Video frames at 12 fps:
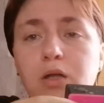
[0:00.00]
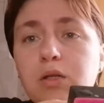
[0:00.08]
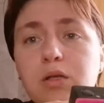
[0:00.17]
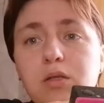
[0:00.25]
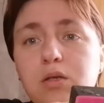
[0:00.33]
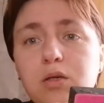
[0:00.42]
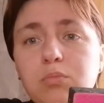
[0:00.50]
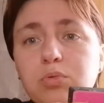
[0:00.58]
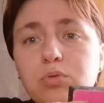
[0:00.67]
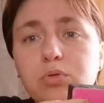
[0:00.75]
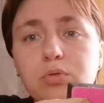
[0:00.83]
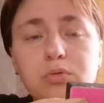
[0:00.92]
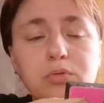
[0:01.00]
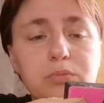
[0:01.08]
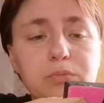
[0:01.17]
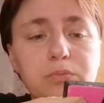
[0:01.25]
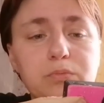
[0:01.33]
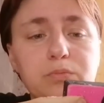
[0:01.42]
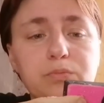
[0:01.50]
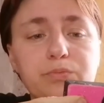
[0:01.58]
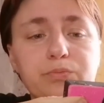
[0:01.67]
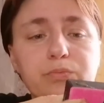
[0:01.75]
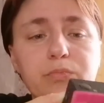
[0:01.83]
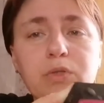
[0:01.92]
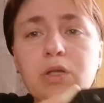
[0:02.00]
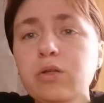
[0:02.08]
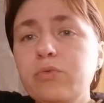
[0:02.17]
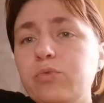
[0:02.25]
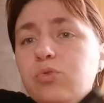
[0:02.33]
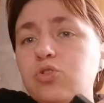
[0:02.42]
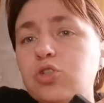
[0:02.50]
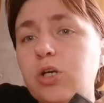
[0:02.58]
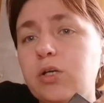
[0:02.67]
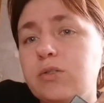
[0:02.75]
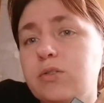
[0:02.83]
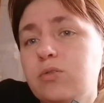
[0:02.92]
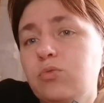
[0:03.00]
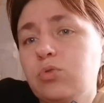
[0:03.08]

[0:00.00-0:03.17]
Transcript: Она не работает. Она не включается.